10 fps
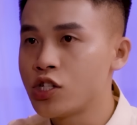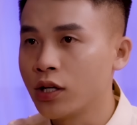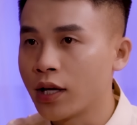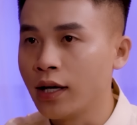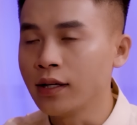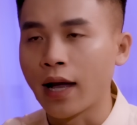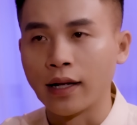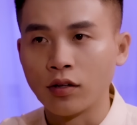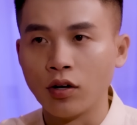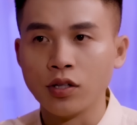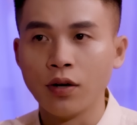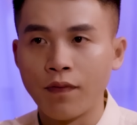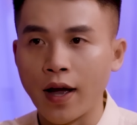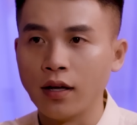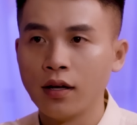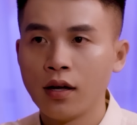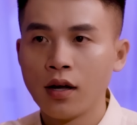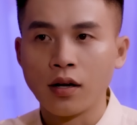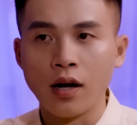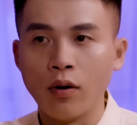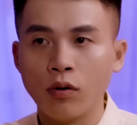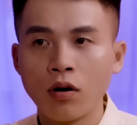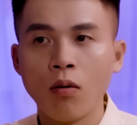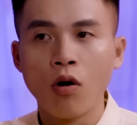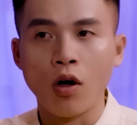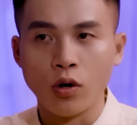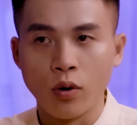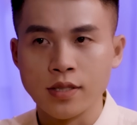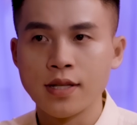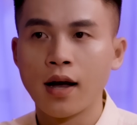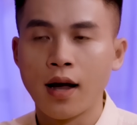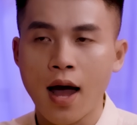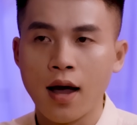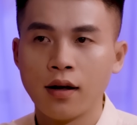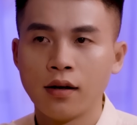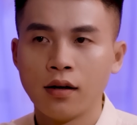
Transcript: chứng kiến cảnh tượng như vậy đều không khỏi nổi da gà.